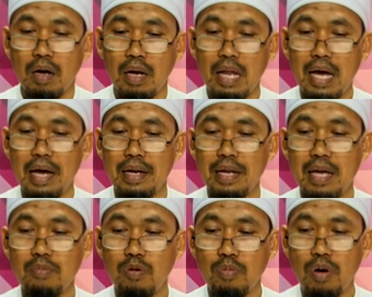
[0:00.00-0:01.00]
และใน
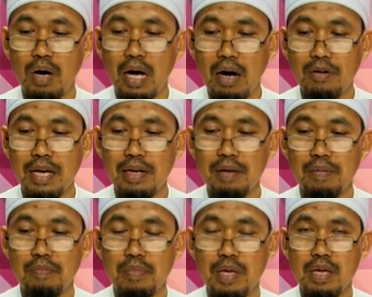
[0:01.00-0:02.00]
หมู่พวกเขานั้น
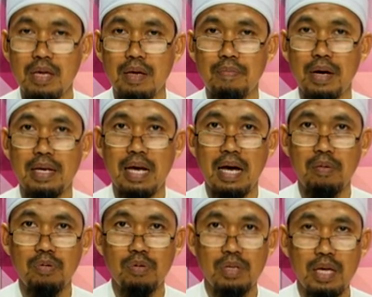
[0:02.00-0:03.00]
มีบรรดา
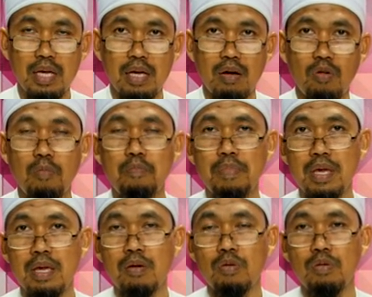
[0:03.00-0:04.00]
ผู้ที่อุม
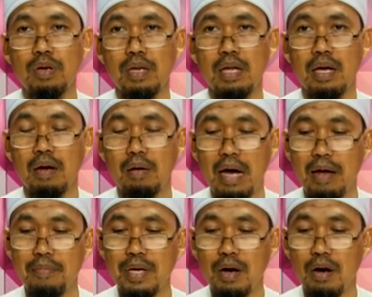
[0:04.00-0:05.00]
มียูนนะอ่าน
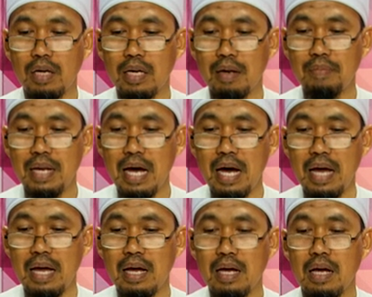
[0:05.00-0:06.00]
ไม่ออกเขียนไม่ได้
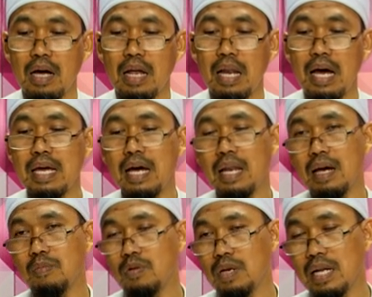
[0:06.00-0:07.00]
ลายะละ
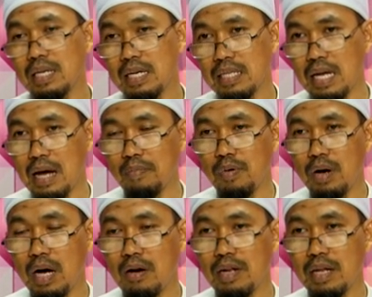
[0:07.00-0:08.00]
มูนัลกิตาบพวก
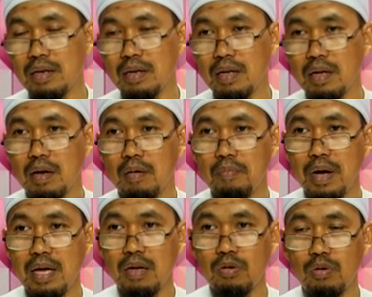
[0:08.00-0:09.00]
เขานั้น
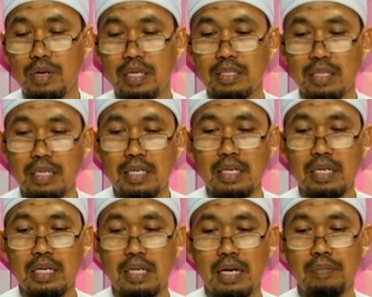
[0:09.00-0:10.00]
ไม่รู้หนังสือ
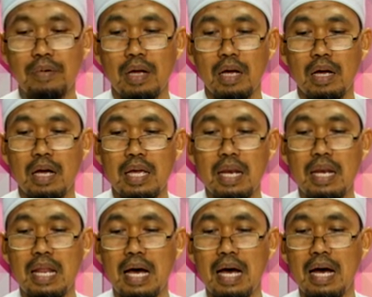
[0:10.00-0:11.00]
นะครับอิล
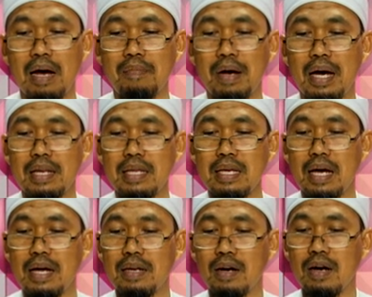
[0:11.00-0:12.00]
ลาอามานี
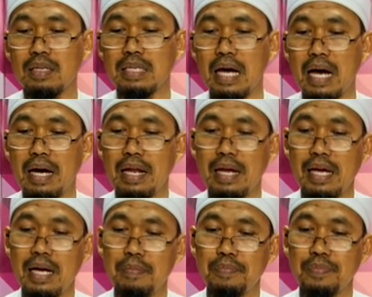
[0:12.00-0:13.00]
นอกจากอะไร
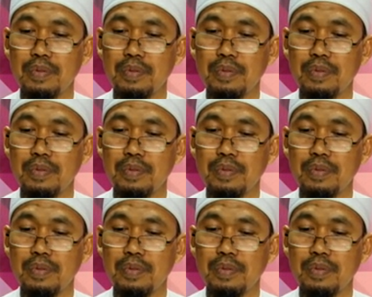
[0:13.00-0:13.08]
ครับ